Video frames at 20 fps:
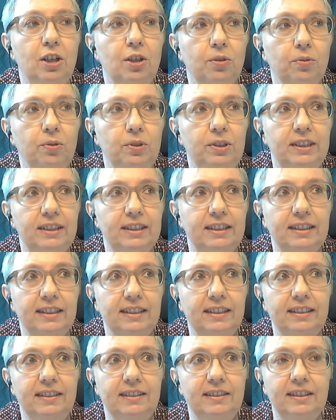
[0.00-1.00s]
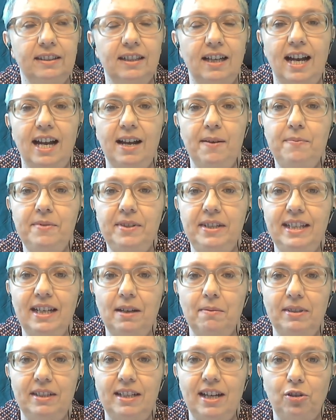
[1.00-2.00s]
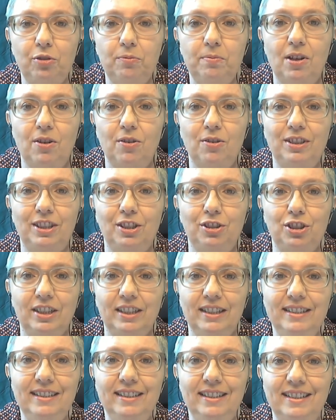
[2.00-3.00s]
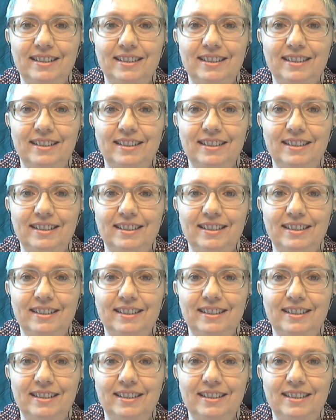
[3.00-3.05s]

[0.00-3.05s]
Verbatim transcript: Und äh, haben sich aber darüber auch zerstritten.